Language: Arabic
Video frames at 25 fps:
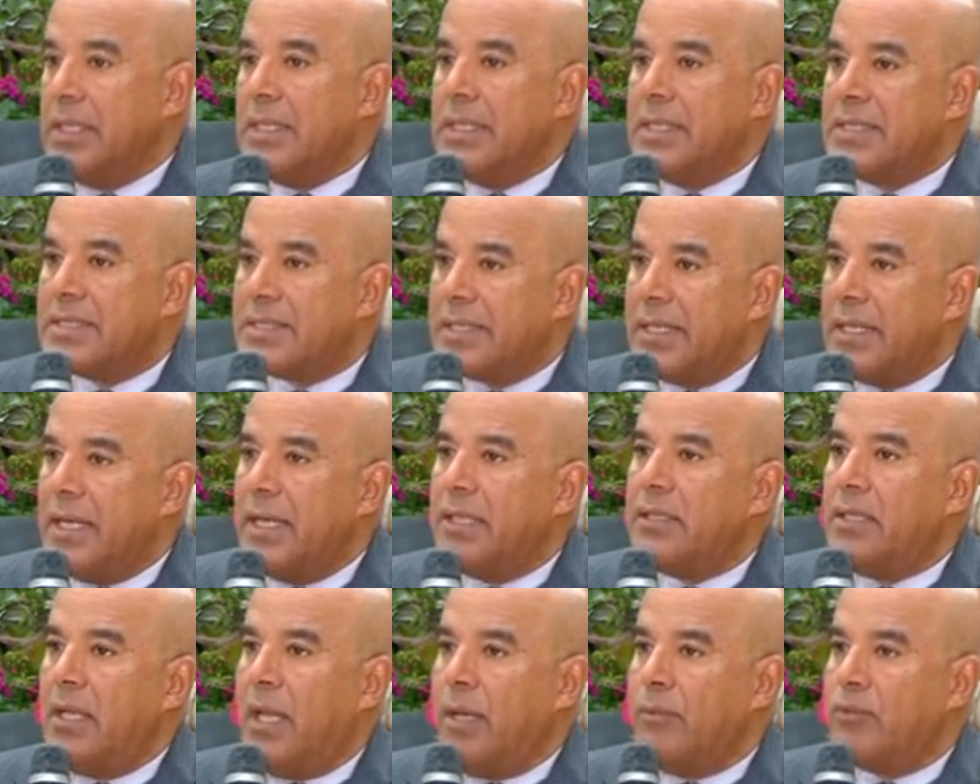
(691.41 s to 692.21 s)
السنه
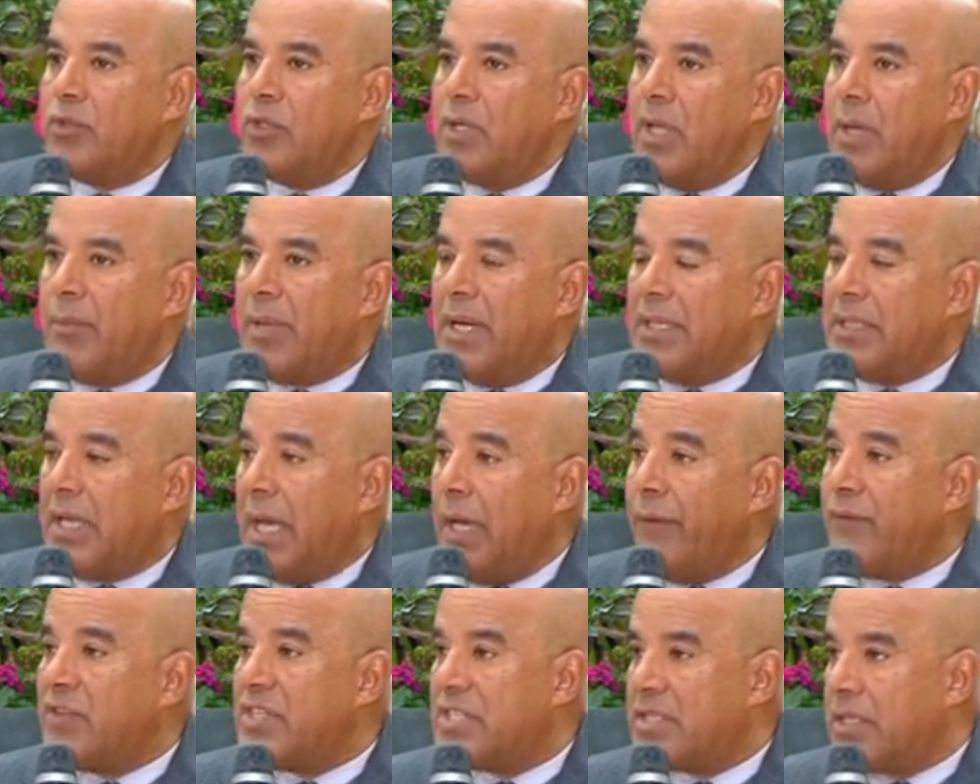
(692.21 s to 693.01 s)
دي الحمد لله بعد
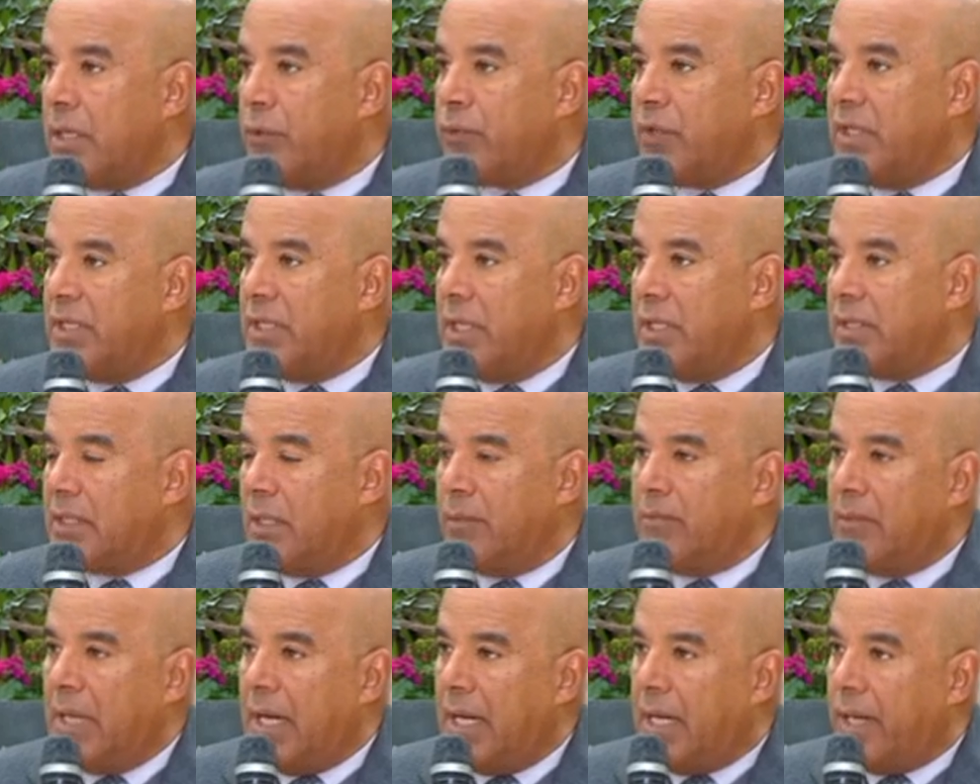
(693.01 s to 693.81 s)
حافز التوريد اللي
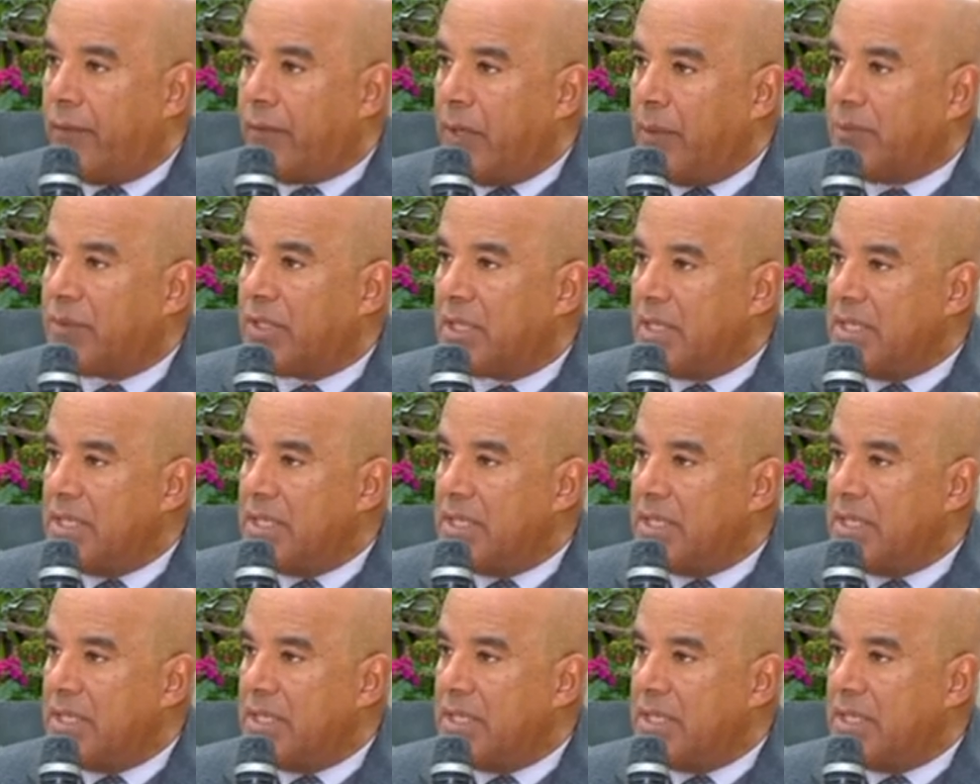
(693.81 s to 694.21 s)
تم فخامه آه،